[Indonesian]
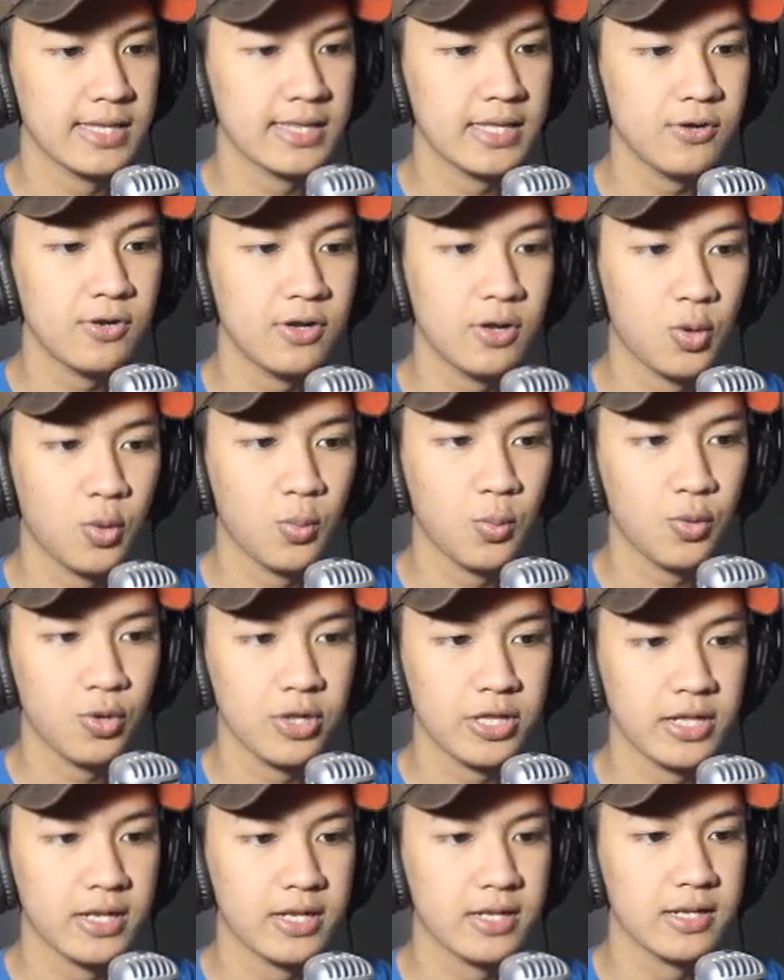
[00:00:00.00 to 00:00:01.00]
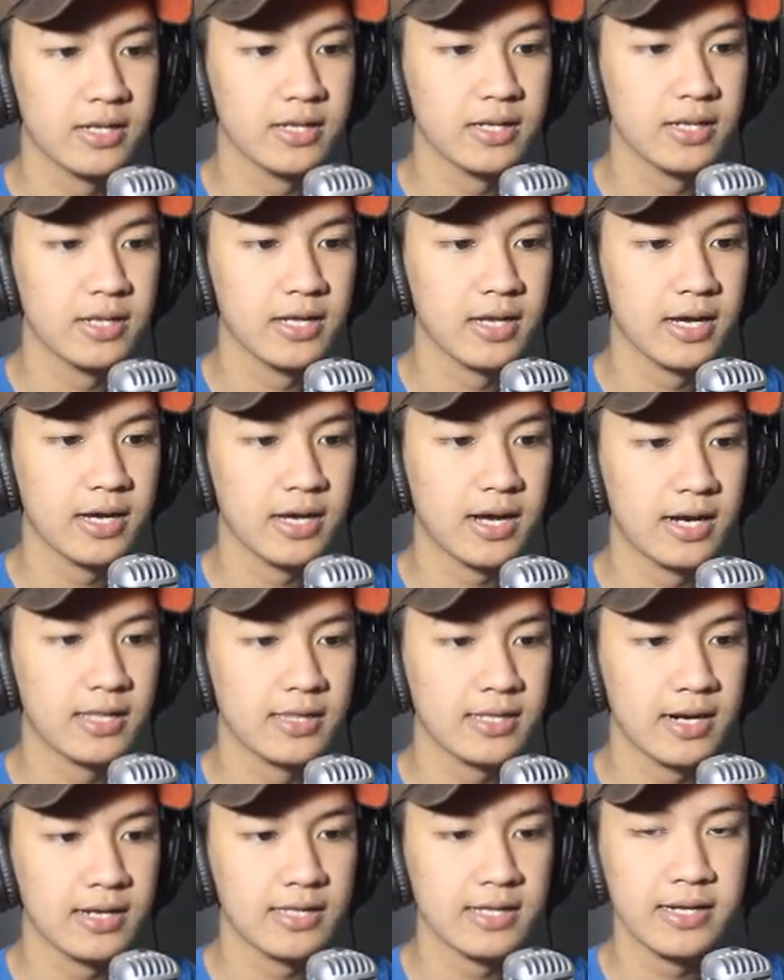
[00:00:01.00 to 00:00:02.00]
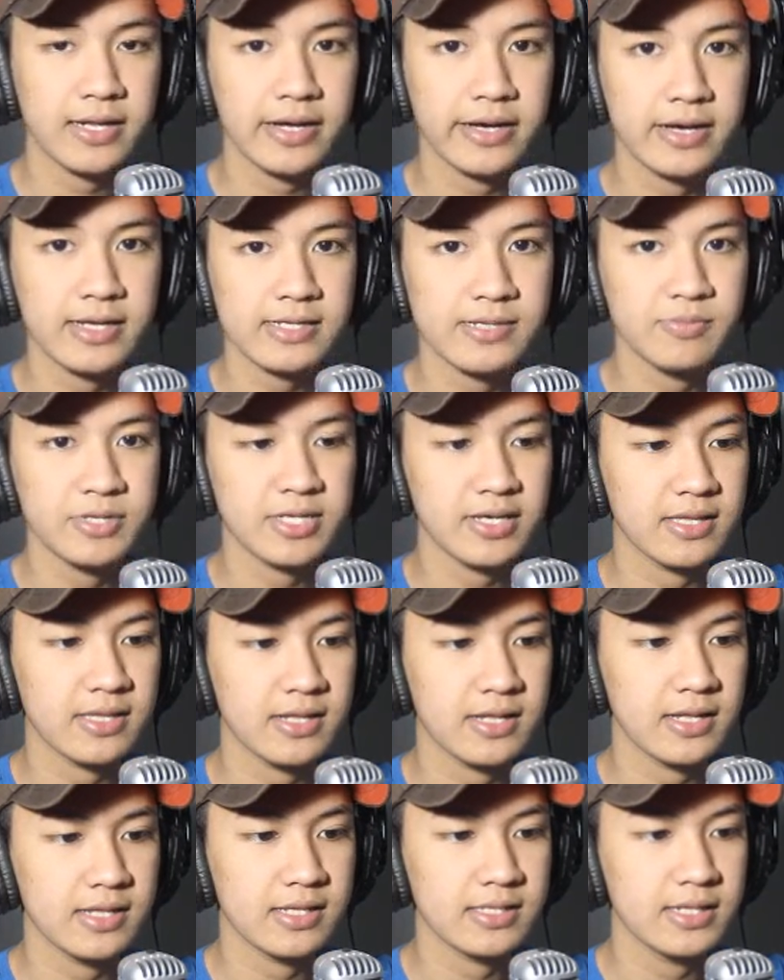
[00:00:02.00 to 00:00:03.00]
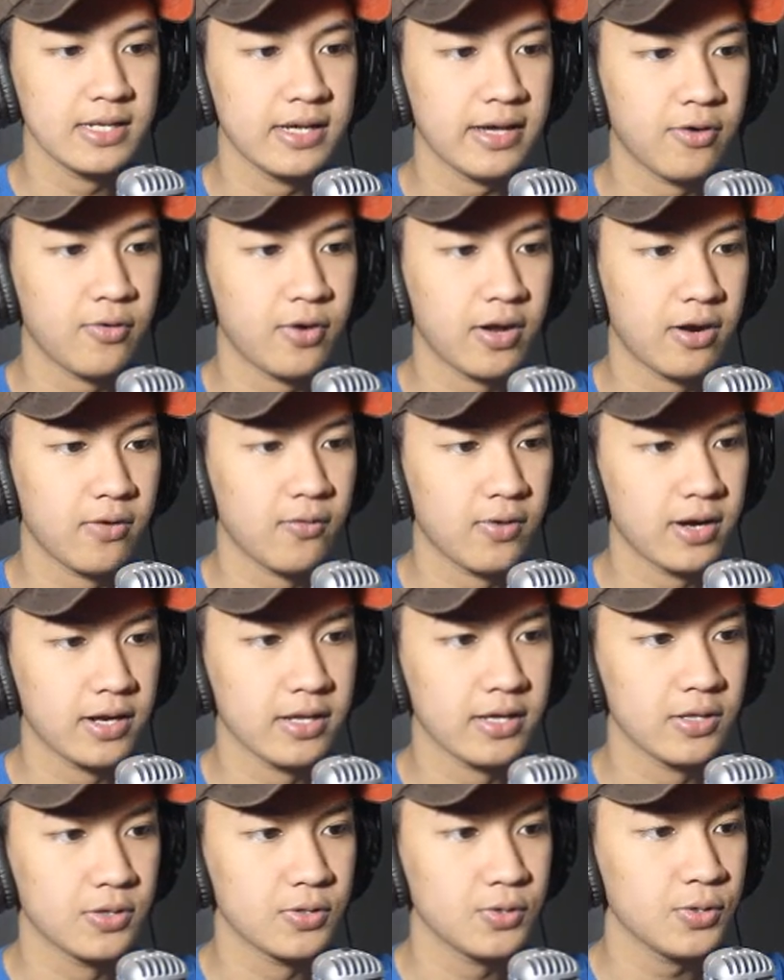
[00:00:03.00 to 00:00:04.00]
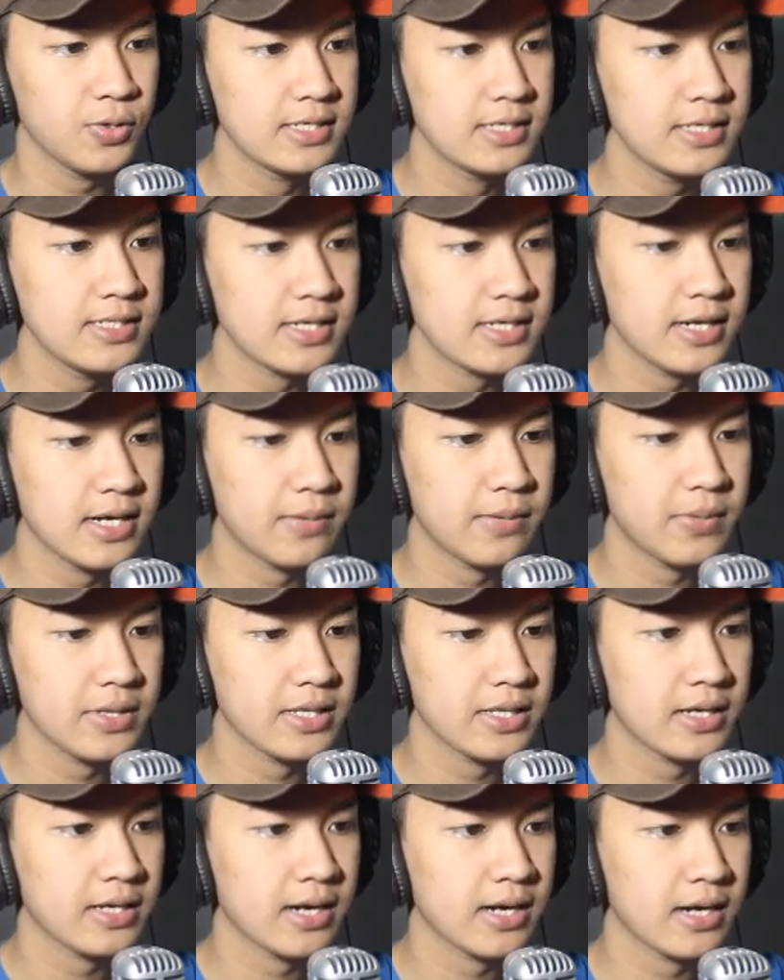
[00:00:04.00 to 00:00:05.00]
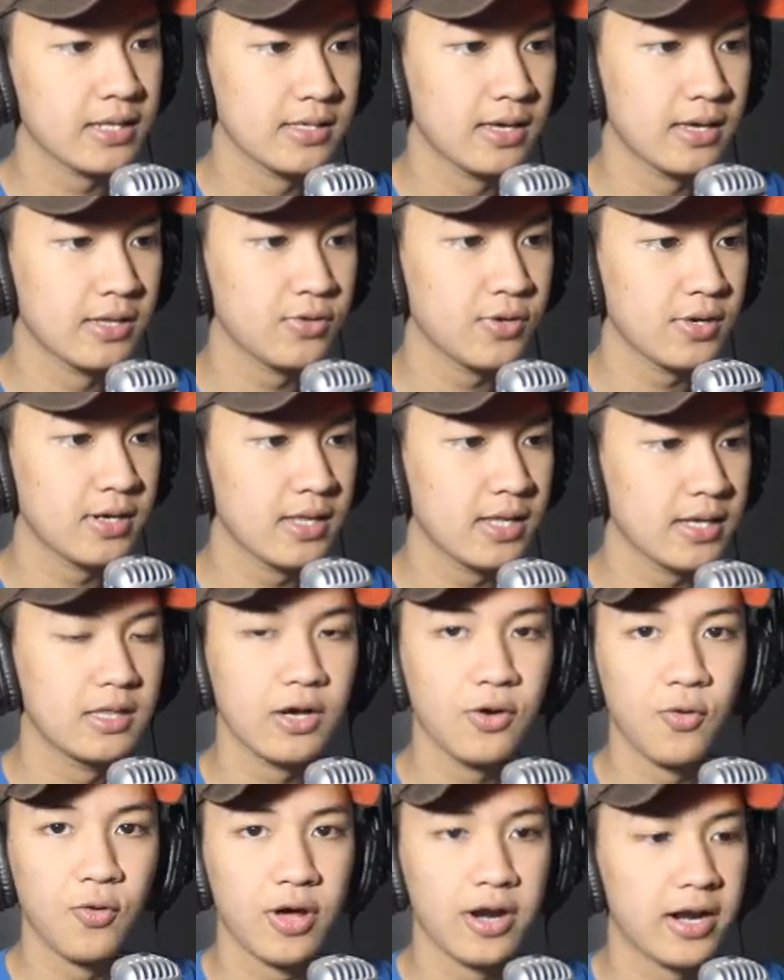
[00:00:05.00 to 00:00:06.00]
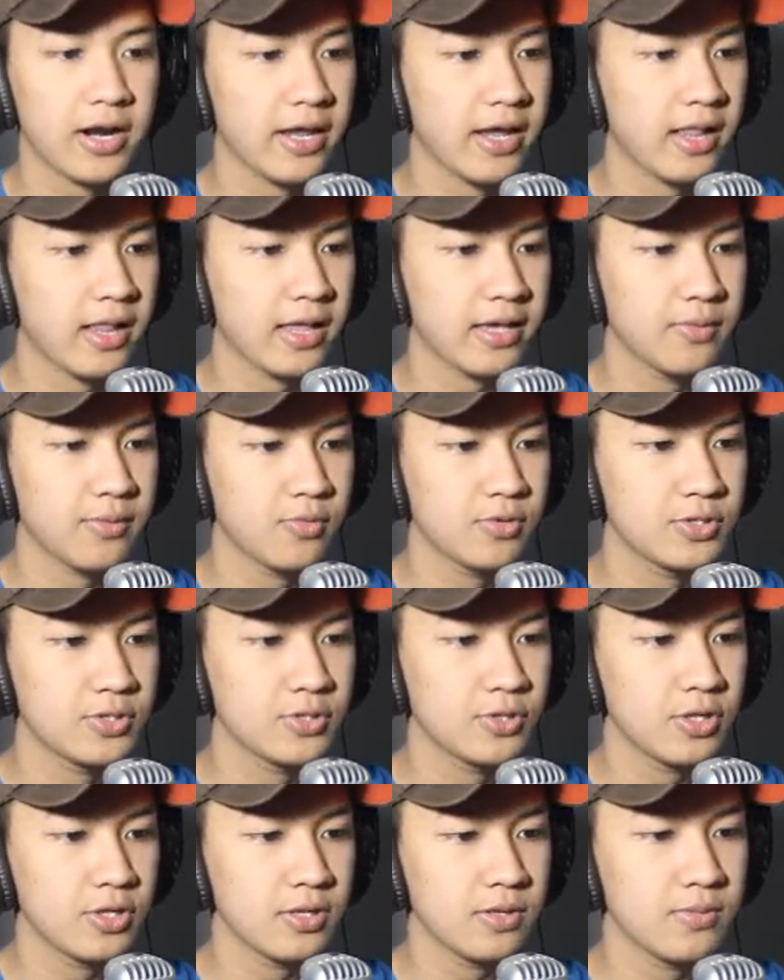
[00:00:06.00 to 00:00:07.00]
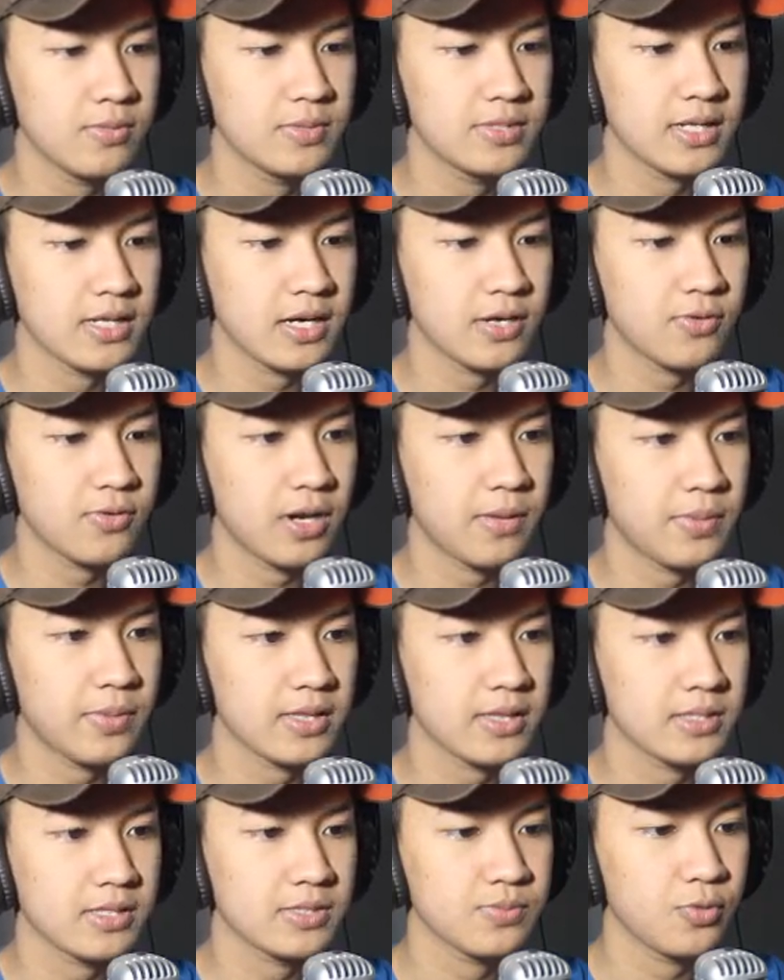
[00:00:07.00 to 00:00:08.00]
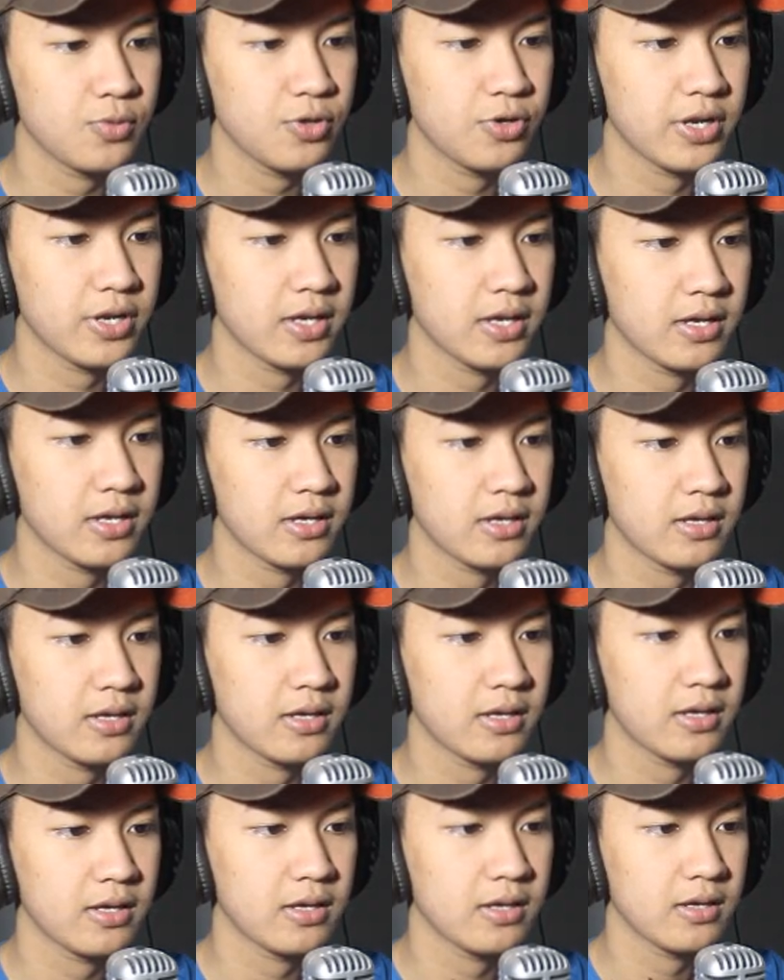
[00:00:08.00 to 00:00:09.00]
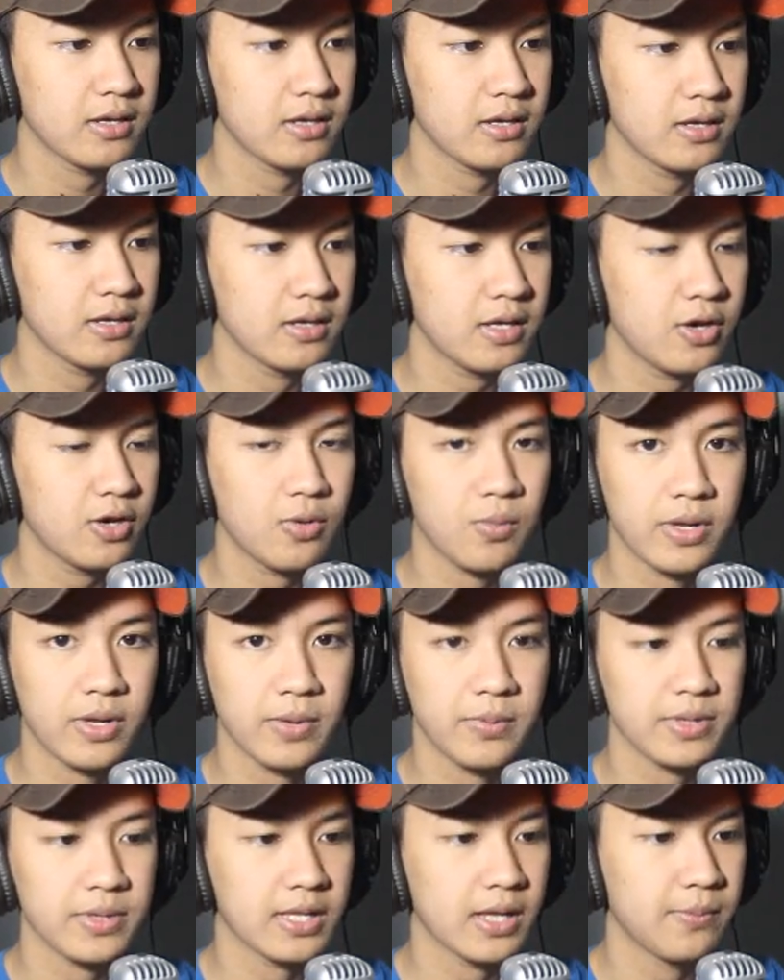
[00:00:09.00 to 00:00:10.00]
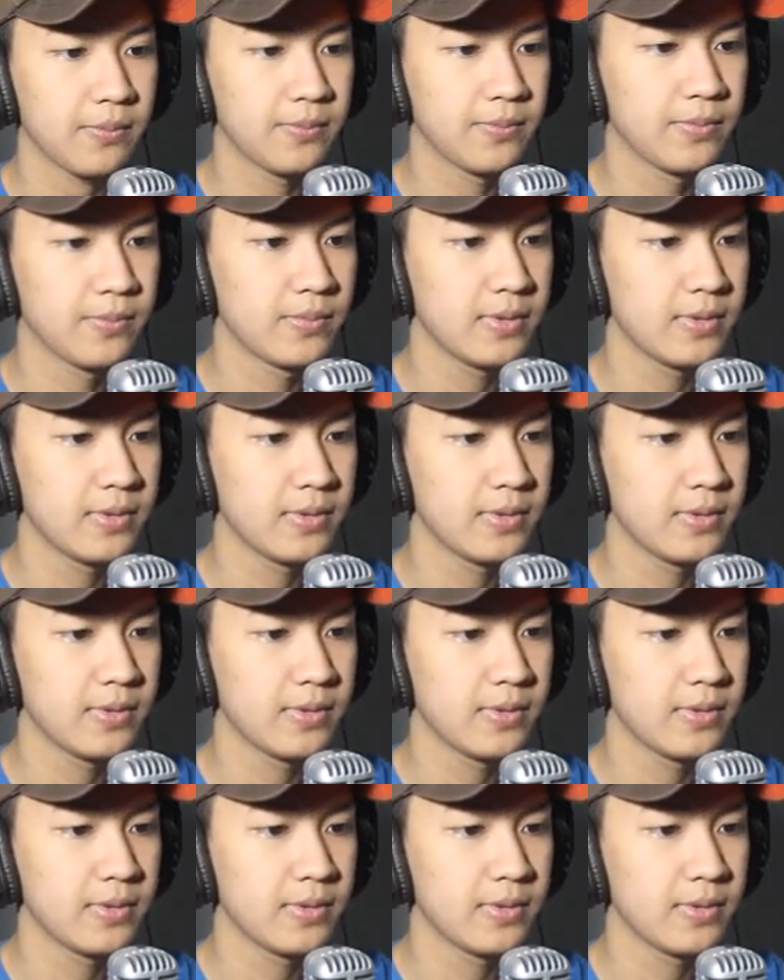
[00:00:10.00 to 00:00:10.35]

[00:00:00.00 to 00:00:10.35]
kita udah ngumpulin card-card ini ya guys bisa kita lihat di sini kayak warna-warni gitu jadi cara dapetin cardnya itu adalah kita ke warna yang lagi muncul misalkan gue dapat 10 nih ya gue mau dapat 6